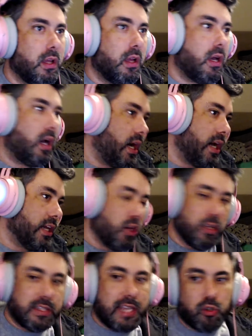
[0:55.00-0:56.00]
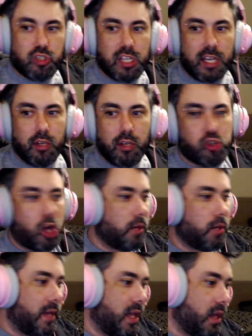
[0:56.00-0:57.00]
Aí eu entrei com sangue nos olhos
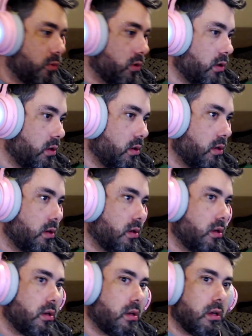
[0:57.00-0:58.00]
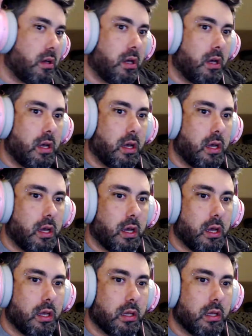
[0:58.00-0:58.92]
mesmo. Ah.